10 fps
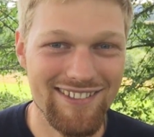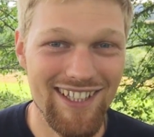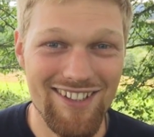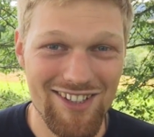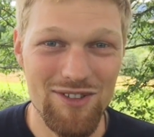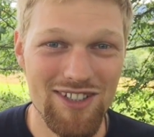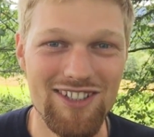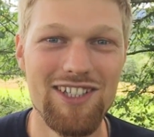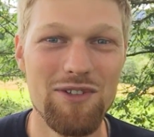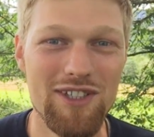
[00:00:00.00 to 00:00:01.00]
das ist so die
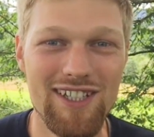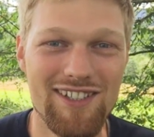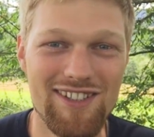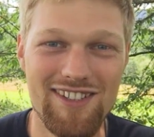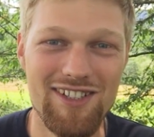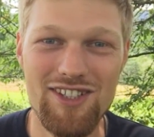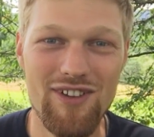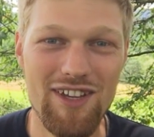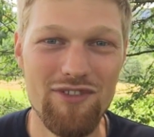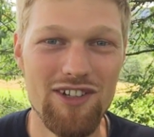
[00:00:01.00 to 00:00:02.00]
Theorie. Also es sind
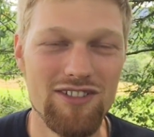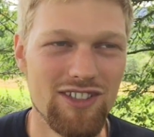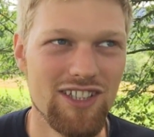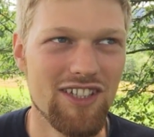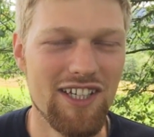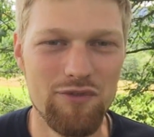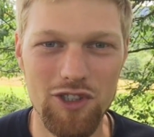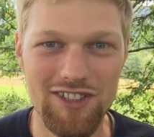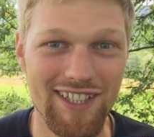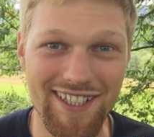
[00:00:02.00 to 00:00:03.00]
zwei Worte, nee, drei
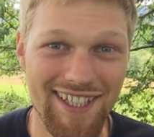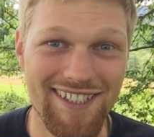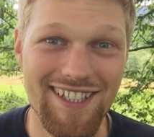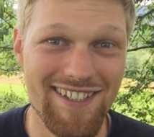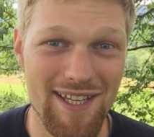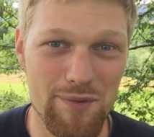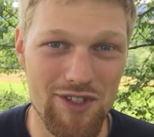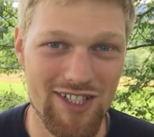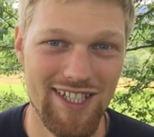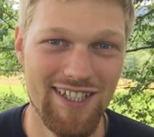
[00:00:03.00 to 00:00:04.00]
Worte. Erkenne dich selbst.
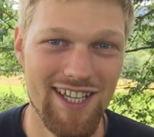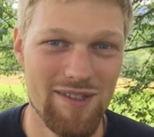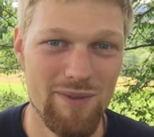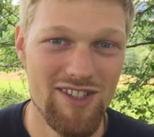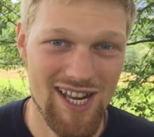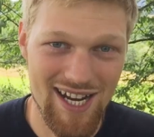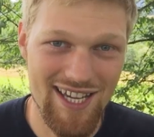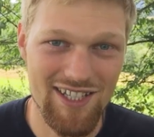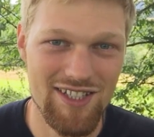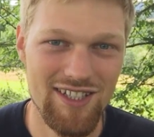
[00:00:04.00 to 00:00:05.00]
Das klingt erstmal sehr
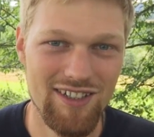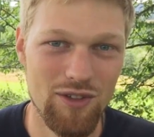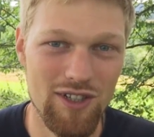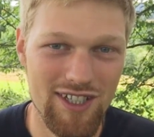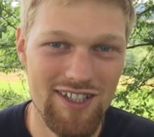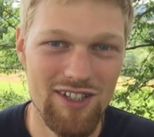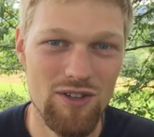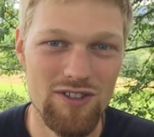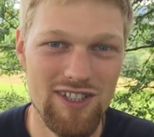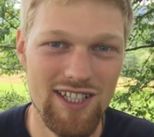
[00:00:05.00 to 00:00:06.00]
leicht oder ist
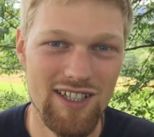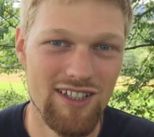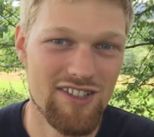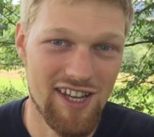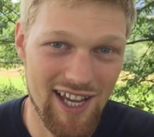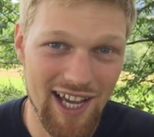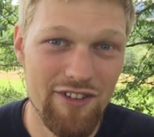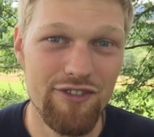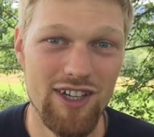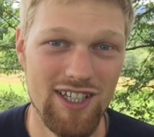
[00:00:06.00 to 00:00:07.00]
auch sehr, sehr
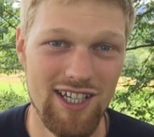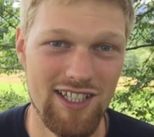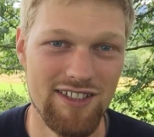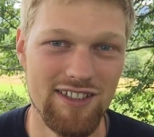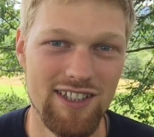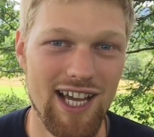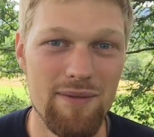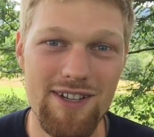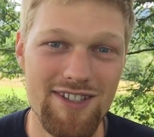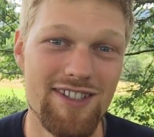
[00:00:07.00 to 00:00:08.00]
einfach gehalten.
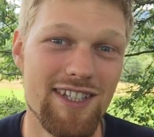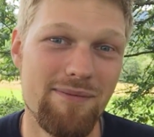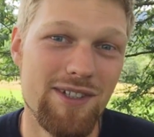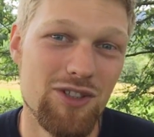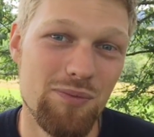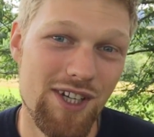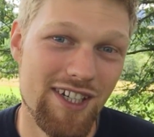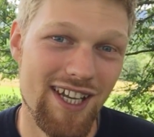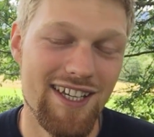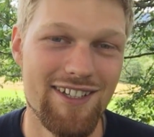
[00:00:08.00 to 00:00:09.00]
Aber es ist eben nicht
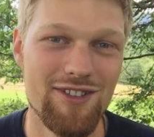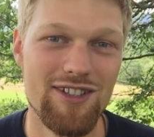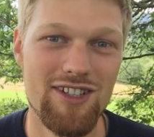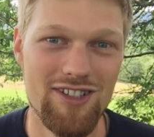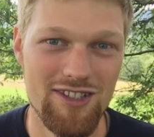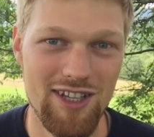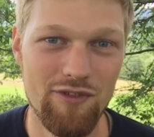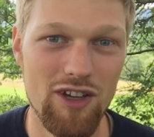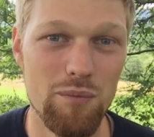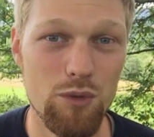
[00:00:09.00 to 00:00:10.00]
unbedingt leicht, sondern es ist
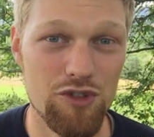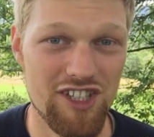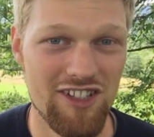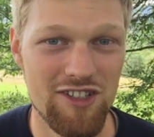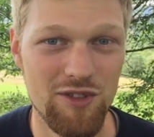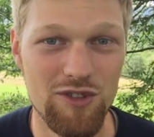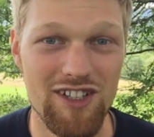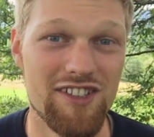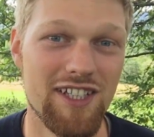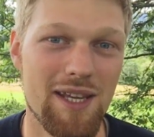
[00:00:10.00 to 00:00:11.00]
einfach ein Prozess und
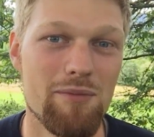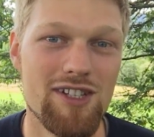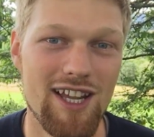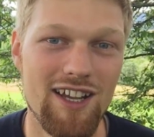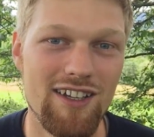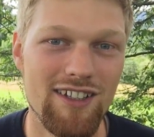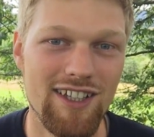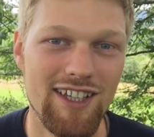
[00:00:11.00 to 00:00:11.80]
das ein lebenslanger.